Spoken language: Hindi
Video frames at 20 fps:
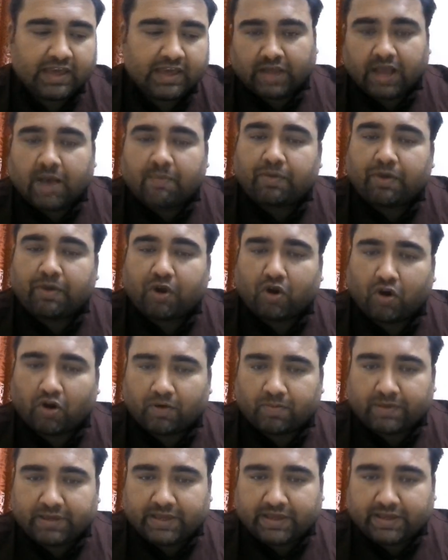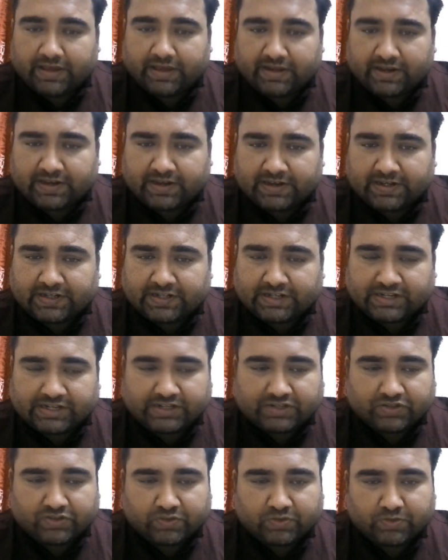यहाँ पे और भी एक रिलेशन है
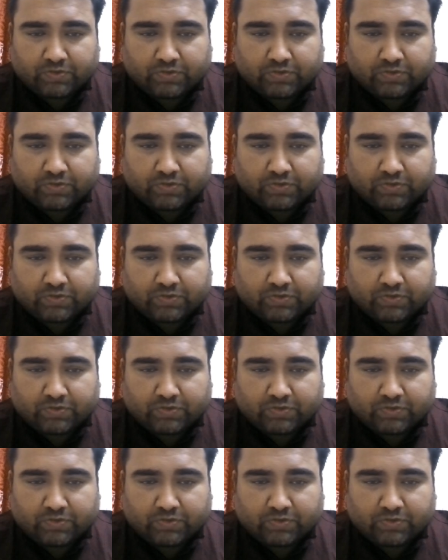जो